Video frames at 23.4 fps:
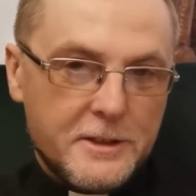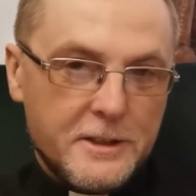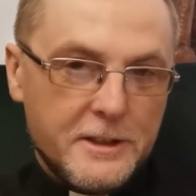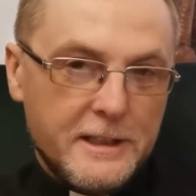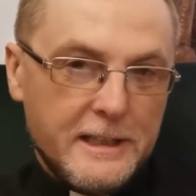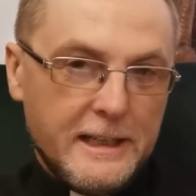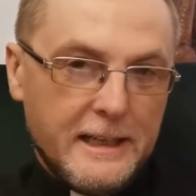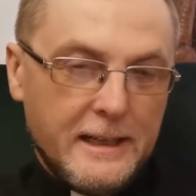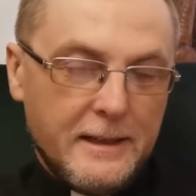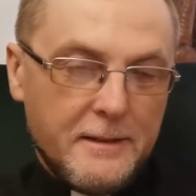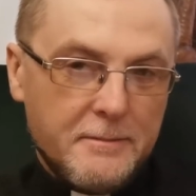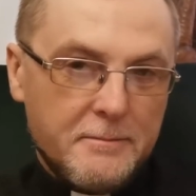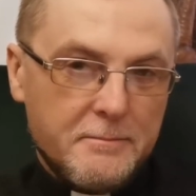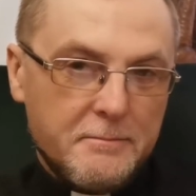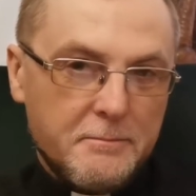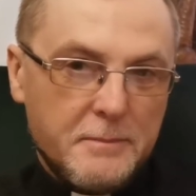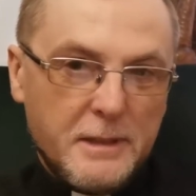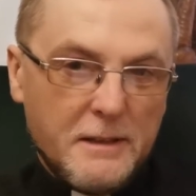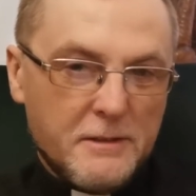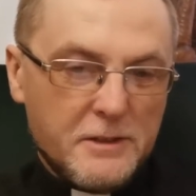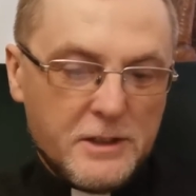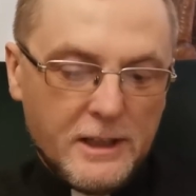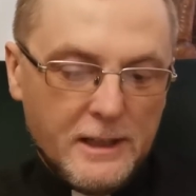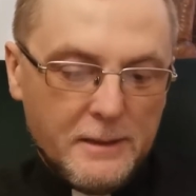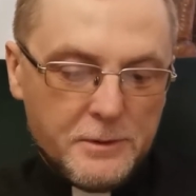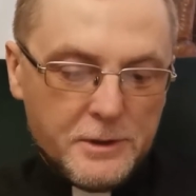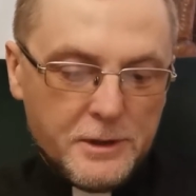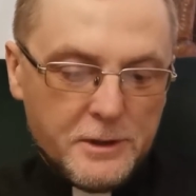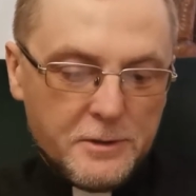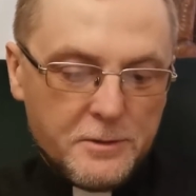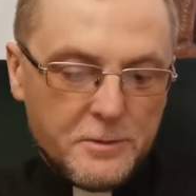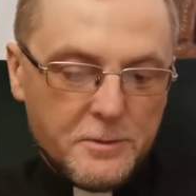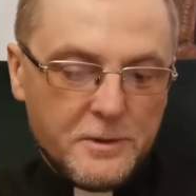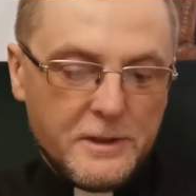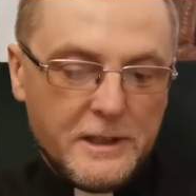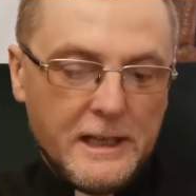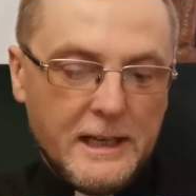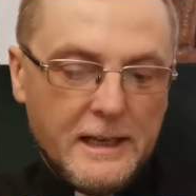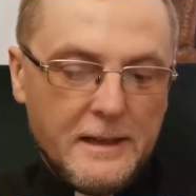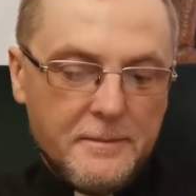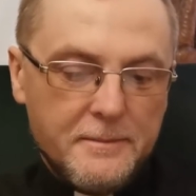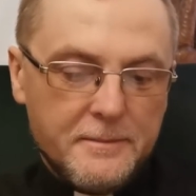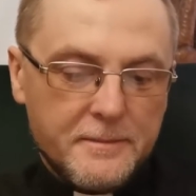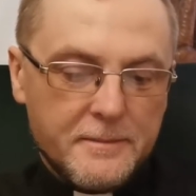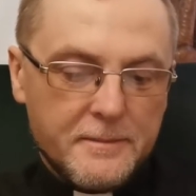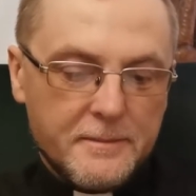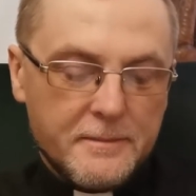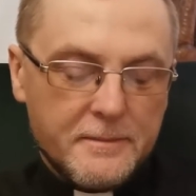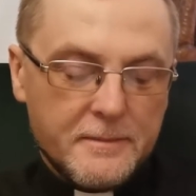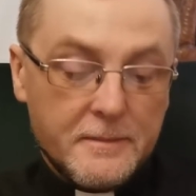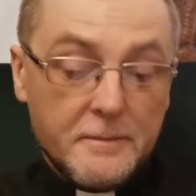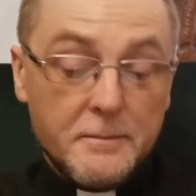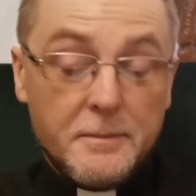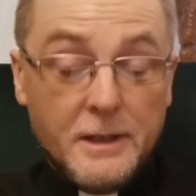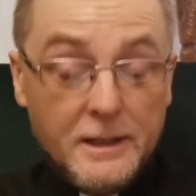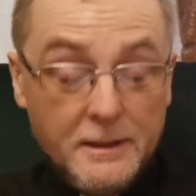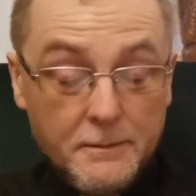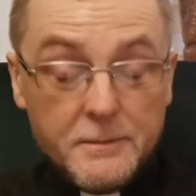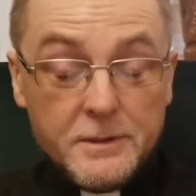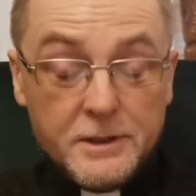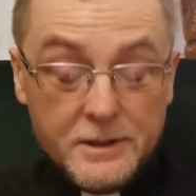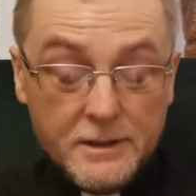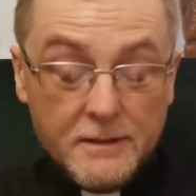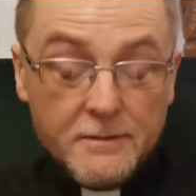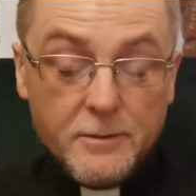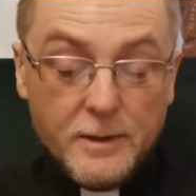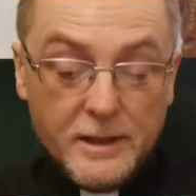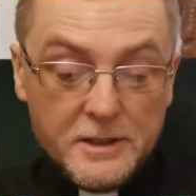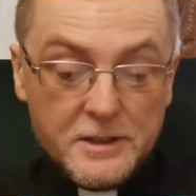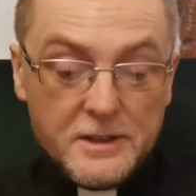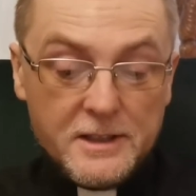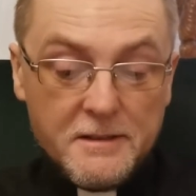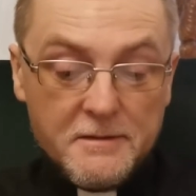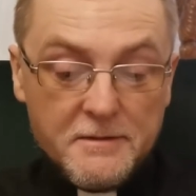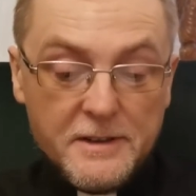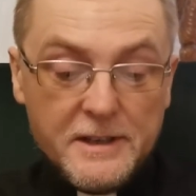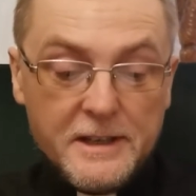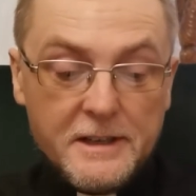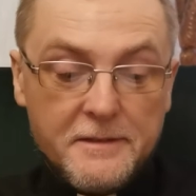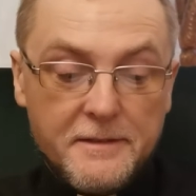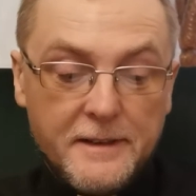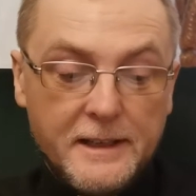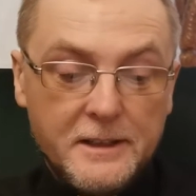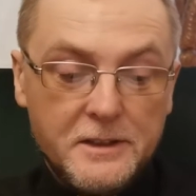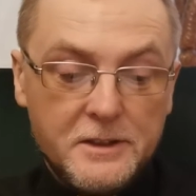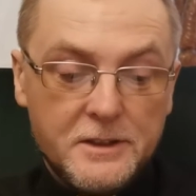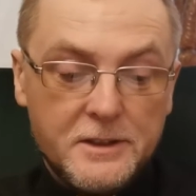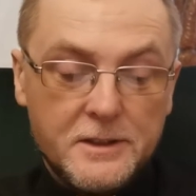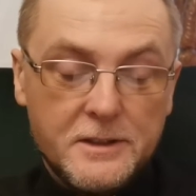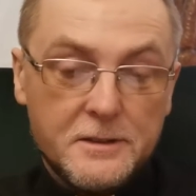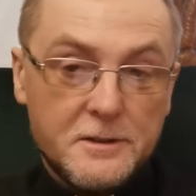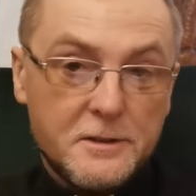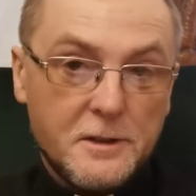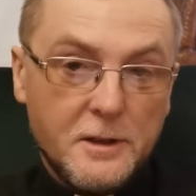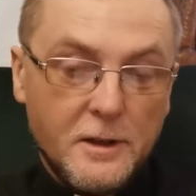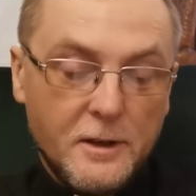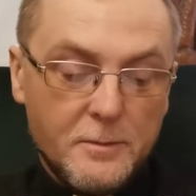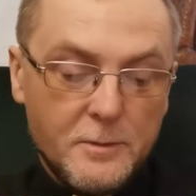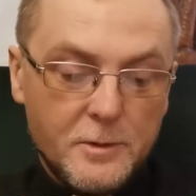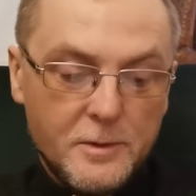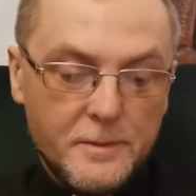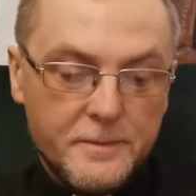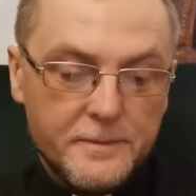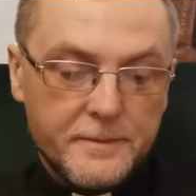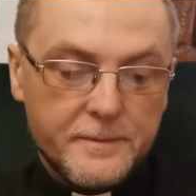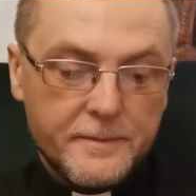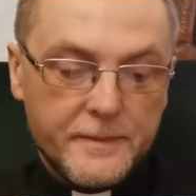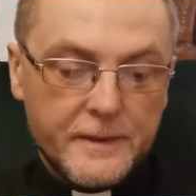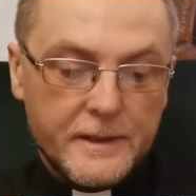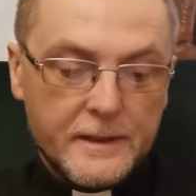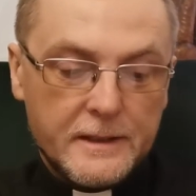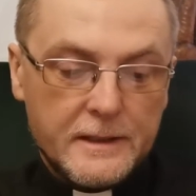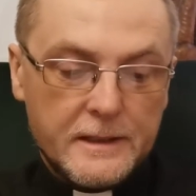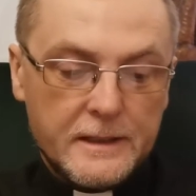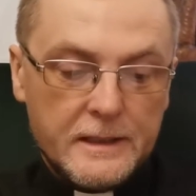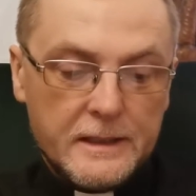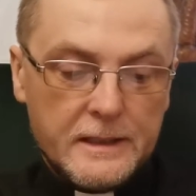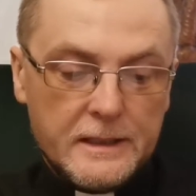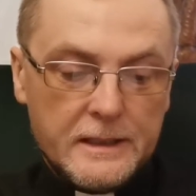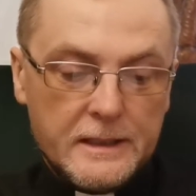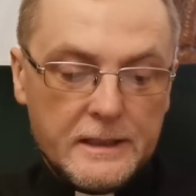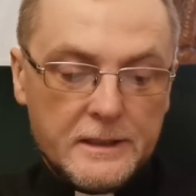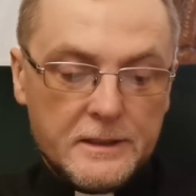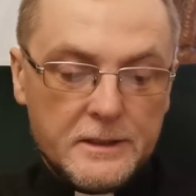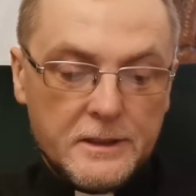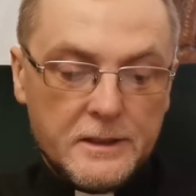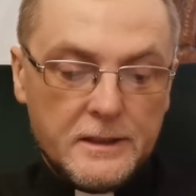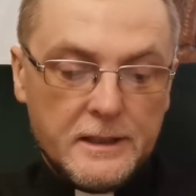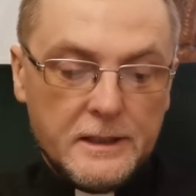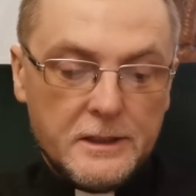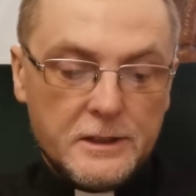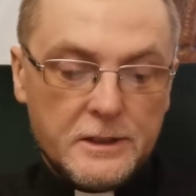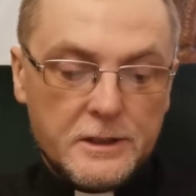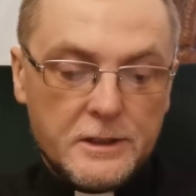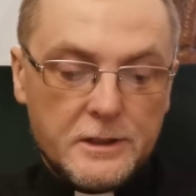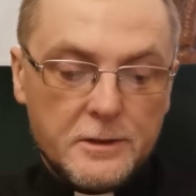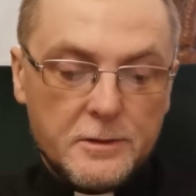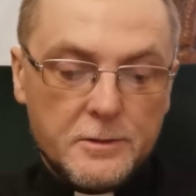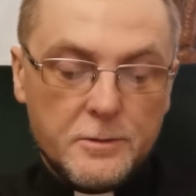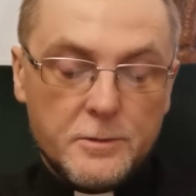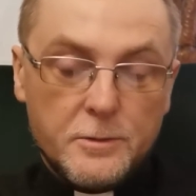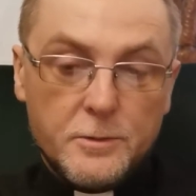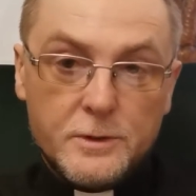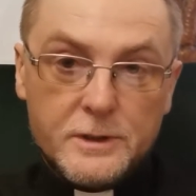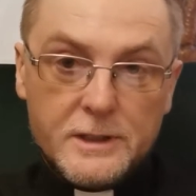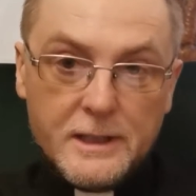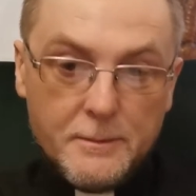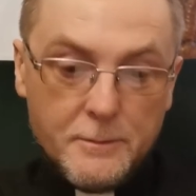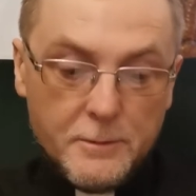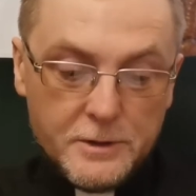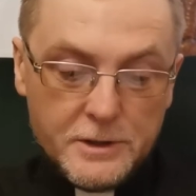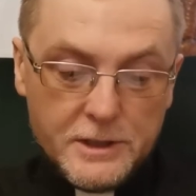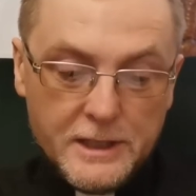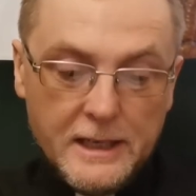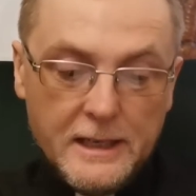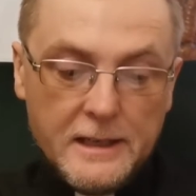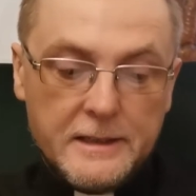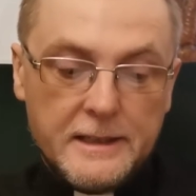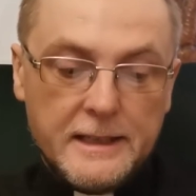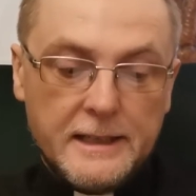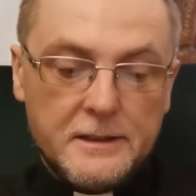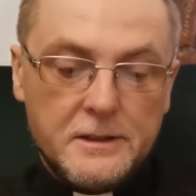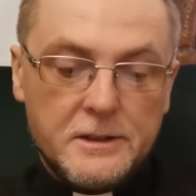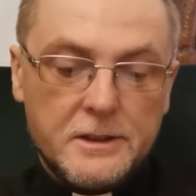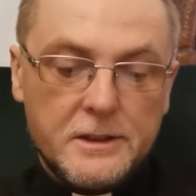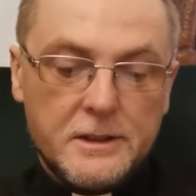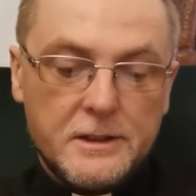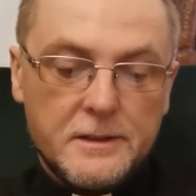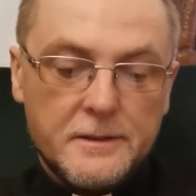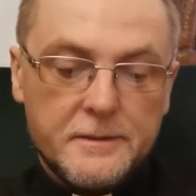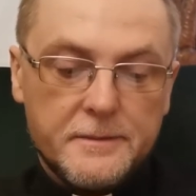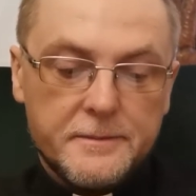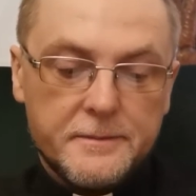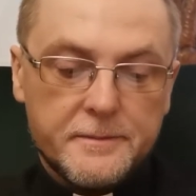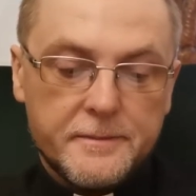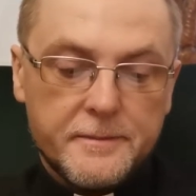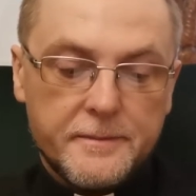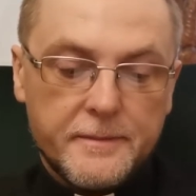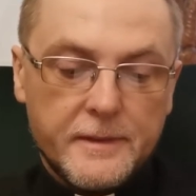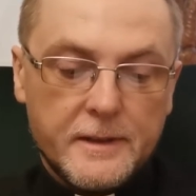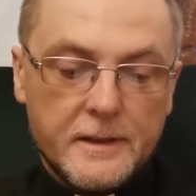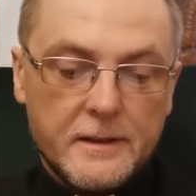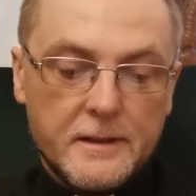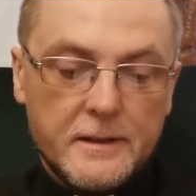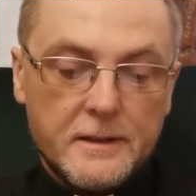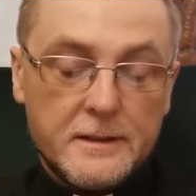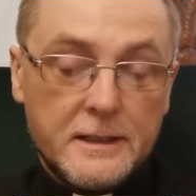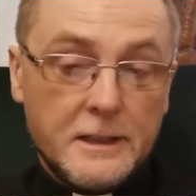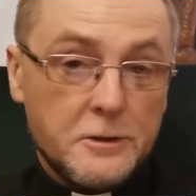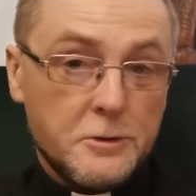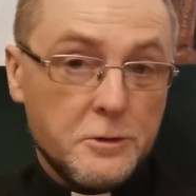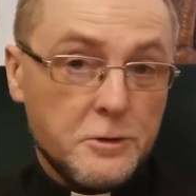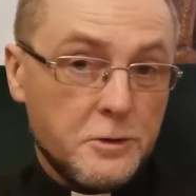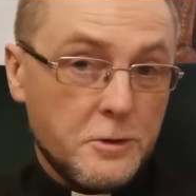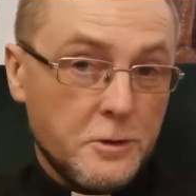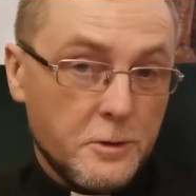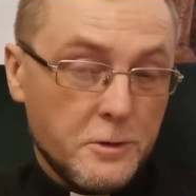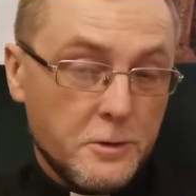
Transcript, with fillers: czy na pierwsze lepsze studia, byleby się właśnie wyrwać z domu, czy też usamodzielniać, zacząć